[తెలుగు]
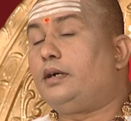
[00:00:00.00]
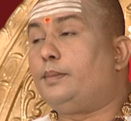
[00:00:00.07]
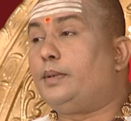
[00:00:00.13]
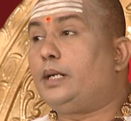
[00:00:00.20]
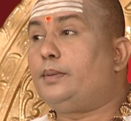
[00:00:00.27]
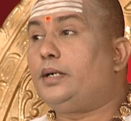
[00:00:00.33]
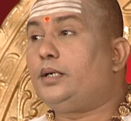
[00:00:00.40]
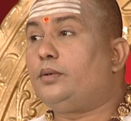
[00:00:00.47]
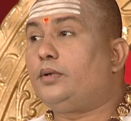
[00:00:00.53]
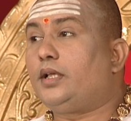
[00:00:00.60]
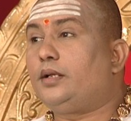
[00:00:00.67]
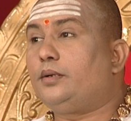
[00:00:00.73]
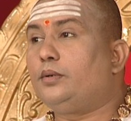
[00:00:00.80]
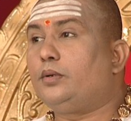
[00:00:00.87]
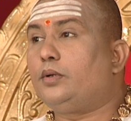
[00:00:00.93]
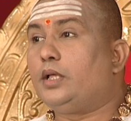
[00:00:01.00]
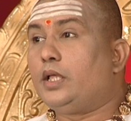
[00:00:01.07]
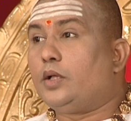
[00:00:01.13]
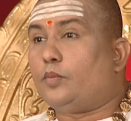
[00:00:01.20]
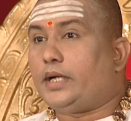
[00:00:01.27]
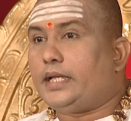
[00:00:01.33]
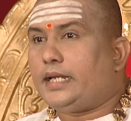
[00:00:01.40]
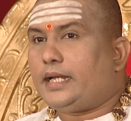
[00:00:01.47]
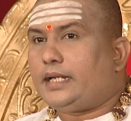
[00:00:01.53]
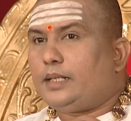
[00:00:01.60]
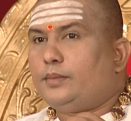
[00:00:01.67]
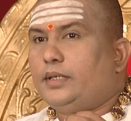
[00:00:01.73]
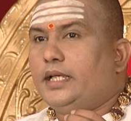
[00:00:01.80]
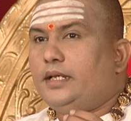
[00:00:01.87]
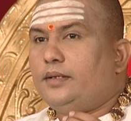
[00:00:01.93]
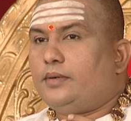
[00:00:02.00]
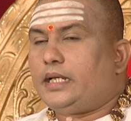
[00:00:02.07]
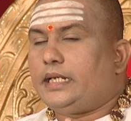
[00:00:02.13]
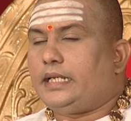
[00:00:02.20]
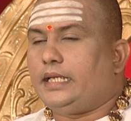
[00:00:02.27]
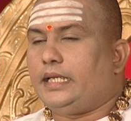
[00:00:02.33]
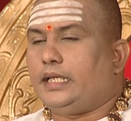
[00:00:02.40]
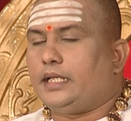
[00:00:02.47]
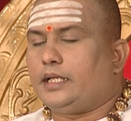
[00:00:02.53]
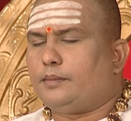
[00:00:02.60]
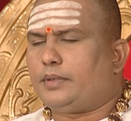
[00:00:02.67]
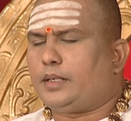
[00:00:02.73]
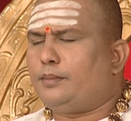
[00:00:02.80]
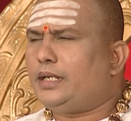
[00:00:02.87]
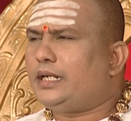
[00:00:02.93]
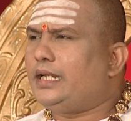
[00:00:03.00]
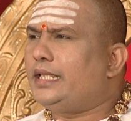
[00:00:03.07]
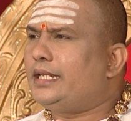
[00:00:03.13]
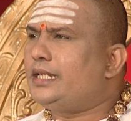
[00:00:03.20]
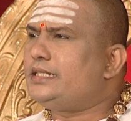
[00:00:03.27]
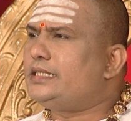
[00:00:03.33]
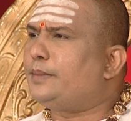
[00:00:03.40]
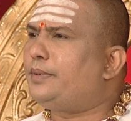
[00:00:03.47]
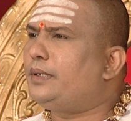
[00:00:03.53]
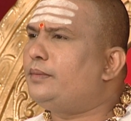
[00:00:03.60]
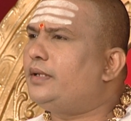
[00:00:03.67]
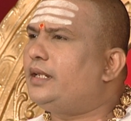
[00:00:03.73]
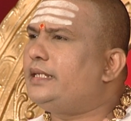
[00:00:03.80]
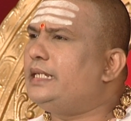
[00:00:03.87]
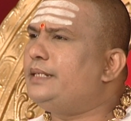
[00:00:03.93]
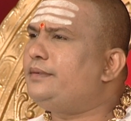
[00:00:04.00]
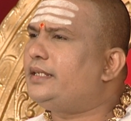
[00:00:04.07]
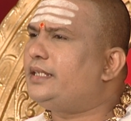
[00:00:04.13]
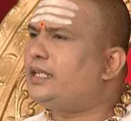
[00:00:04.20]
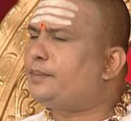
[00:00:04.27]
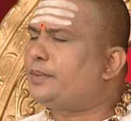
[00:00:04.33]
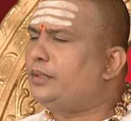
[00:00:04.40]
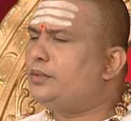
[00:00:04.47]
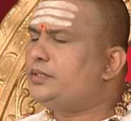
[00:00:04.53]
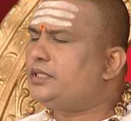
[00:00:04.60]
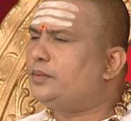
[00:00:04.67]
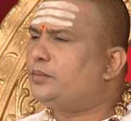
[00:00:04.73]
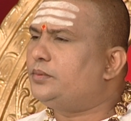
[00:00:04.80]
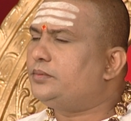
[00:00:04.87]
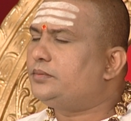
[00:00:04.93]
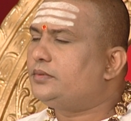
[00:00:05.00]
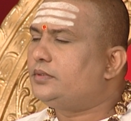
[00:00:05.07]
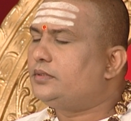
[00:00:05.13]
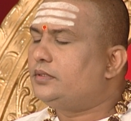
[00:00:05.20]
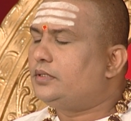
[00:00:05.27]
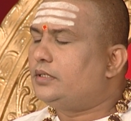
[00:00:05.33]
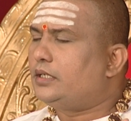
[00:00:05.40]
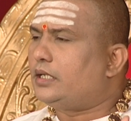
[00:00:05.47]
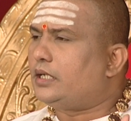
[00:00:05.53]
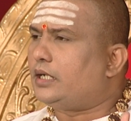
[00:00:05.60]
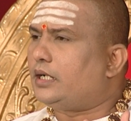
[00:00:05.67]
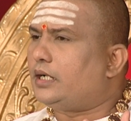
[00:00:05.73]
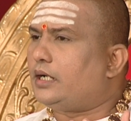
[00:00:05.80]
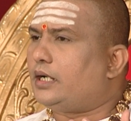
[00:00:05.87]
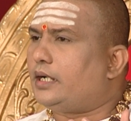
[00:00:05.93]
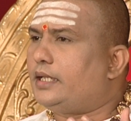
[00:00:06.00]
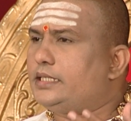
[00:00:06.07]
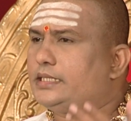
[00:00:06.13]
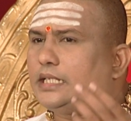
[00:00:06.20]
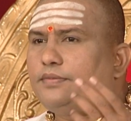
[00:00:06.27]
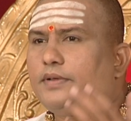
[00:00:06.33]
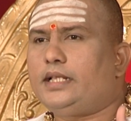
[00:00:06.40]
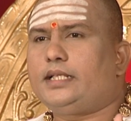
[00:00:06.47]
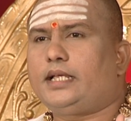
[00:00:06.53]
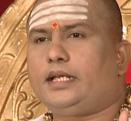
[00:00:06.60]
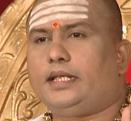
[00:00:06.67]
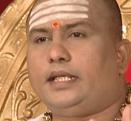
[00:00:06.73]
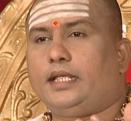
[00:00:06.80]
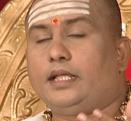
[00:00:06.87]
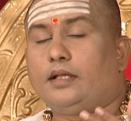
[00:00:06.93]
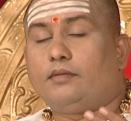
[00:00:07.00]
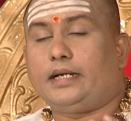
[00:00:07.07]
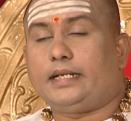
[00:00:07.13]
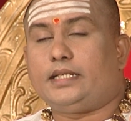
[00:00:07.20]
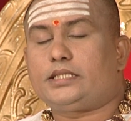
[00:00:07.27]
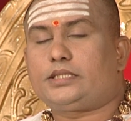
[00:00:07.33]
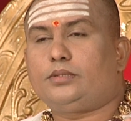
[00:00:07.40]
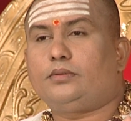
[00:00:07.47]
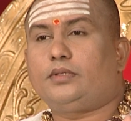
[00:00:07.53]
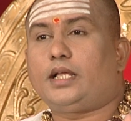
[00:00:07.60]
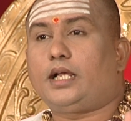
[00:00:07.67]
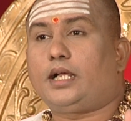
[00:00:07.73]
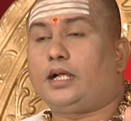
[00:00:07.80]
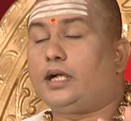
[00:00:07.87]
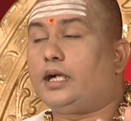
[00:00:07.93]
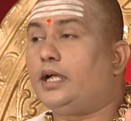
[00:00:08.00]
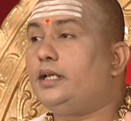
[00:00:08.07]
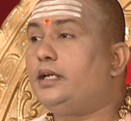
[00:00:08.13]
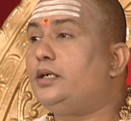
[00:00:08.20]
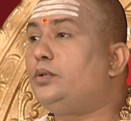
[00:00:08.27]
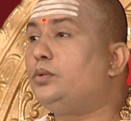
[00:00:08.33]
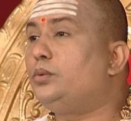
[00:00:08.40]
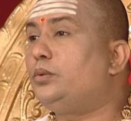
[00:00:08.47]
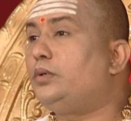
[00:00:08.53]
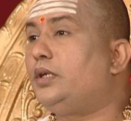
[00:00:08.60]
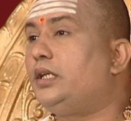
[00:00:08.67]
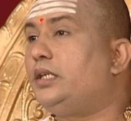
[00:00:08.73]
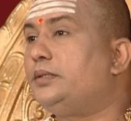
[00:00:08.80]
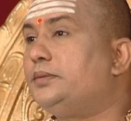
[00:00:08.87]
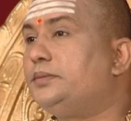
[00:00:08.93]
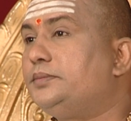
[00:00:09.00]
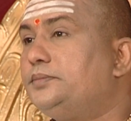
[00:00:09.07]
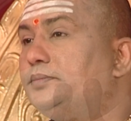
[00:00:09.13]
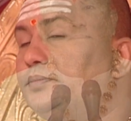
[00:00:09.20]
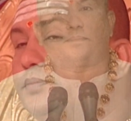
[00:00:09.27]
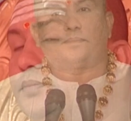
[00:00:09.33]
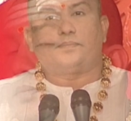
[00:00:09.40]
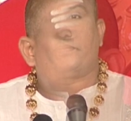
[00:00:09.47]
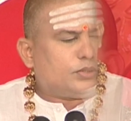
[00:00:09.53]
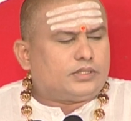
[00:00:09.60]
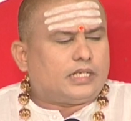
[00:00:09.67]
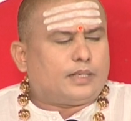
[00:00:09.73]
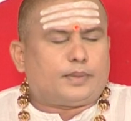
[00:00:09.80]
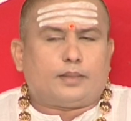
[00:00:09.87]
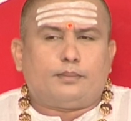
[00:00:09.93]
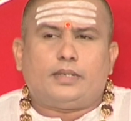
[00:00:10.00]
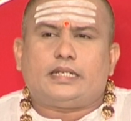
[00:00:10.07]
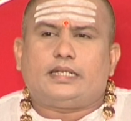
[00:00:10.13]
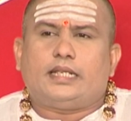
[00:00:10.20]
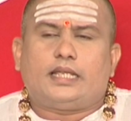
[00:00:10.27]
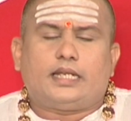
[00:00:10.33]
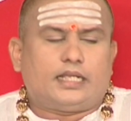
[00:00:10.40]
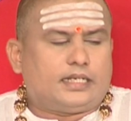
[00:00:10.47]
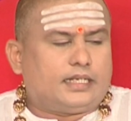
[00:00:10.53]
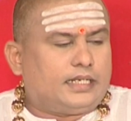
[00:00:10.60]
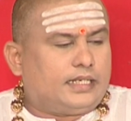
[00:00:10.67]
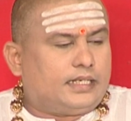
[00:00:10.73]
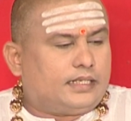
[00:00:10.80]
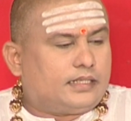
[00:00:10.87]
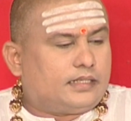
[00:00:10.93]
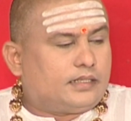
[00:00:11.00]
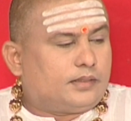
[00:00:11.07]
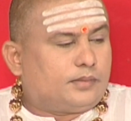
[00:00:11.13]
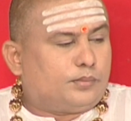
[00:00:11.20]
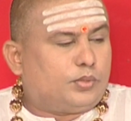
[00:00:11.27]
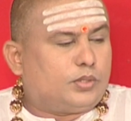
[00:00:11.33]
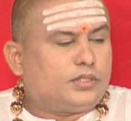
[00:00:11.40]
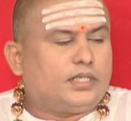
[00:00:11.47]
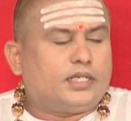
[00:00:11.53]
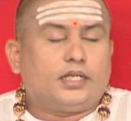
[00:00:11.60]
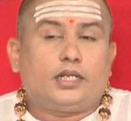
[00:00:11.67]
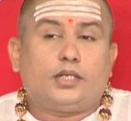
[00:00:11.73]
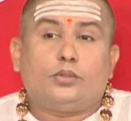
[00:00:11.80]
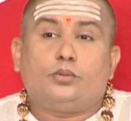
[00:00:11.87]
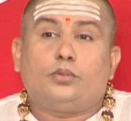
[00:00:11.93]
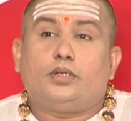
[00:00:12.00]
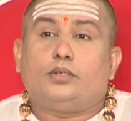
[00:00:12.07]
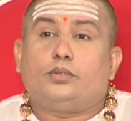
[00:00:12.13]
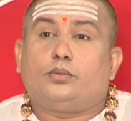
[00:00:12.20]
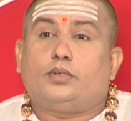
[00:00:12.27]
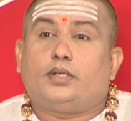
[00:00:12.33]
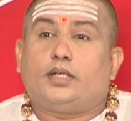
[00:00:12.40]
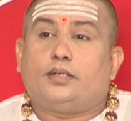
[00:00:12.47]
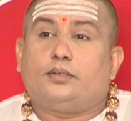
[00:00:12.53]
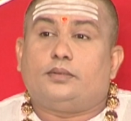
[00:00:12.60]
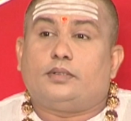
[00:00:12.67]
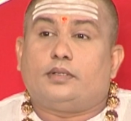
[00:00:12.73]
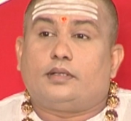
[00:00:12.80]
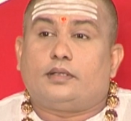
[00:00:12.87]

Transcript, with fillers: మరి బాబా అంటున్నారు వైరాగ్యం లేని వానికి బ్రహ్మజ్ఞానాన్ని చెప్పడం వలన ఏమిటయ్యా ప్రయోజనము అది సత్ఫలితాన్ని వాడికి ఇస్తుందా అని అంటూ ఉన్నారు విశుద్ధ బ్రహ్మజ్ఞానాన్ని పొందగలరు అంటున్నాడు